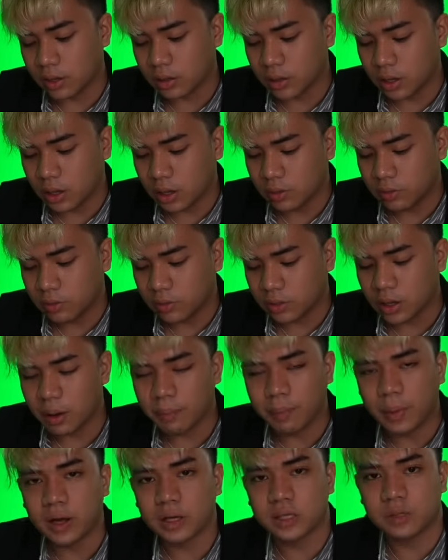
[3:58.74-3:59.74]
And
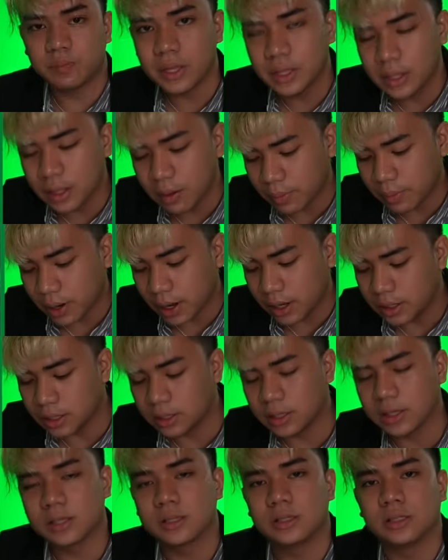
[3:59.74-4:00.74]
kapag speed
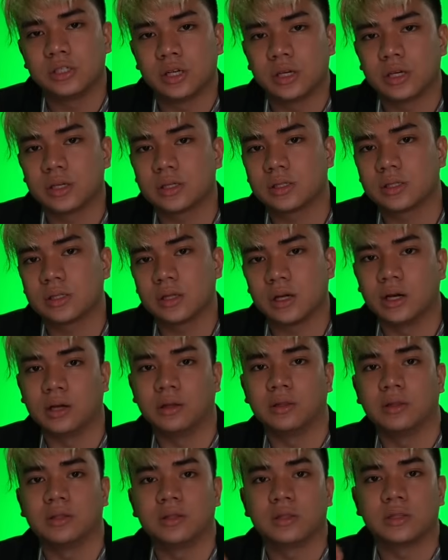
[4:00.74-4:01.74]
naman, it is just
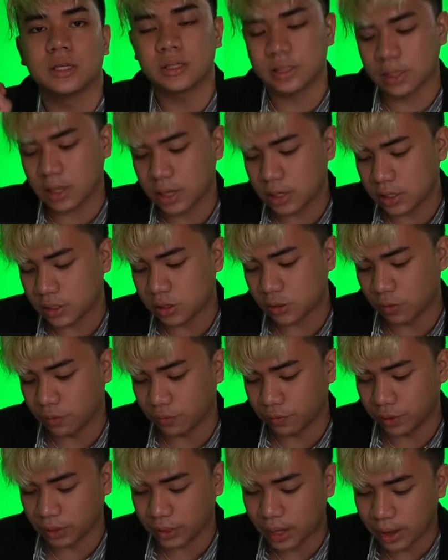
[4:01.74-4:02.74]
uh, distance
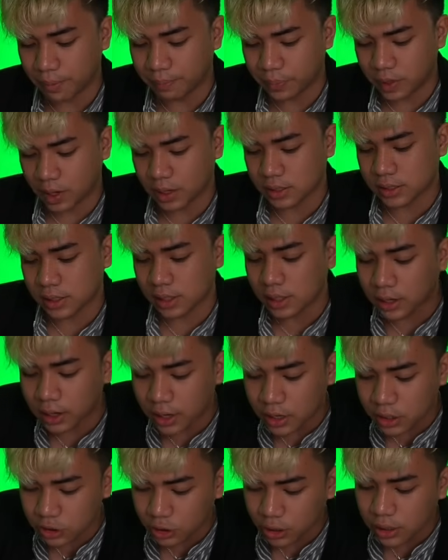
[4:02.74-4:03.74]
over time.
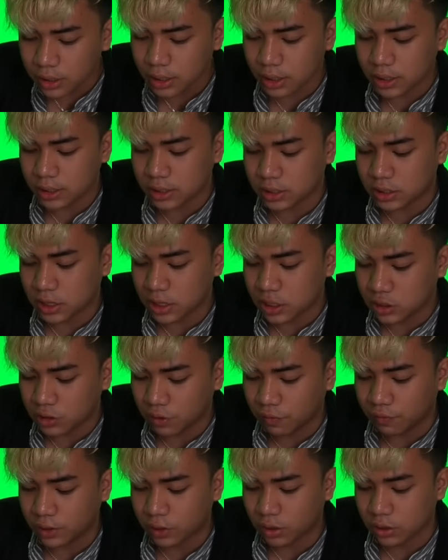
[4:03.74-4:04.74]
Acceleration is
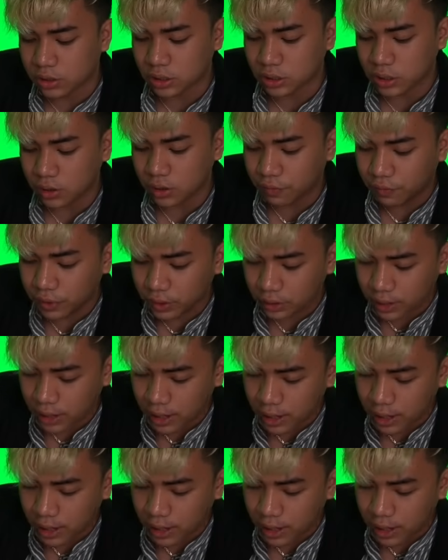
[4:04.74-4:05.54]
change of velocity over